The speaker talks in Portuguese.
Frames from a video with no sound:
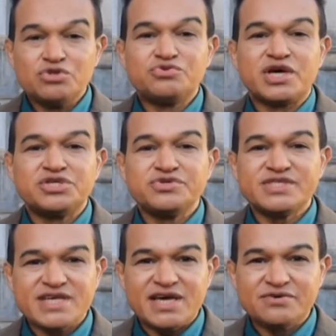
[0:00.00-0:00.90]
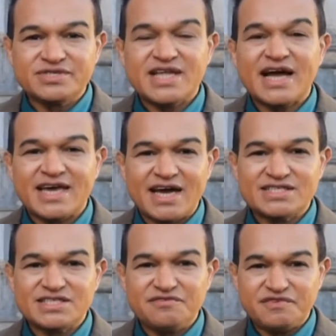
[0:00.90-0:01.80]
durante os cercos da
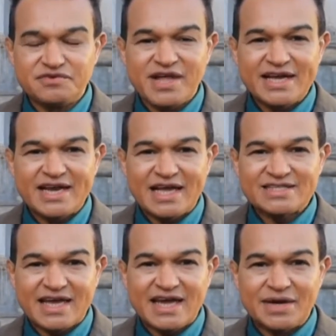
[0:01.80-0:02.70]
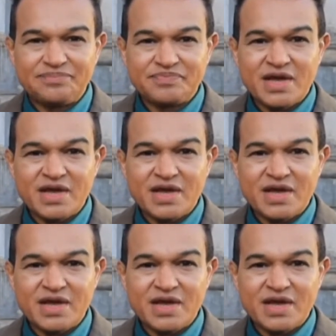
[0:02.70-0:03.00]
Guerra Civil da Inglaterra.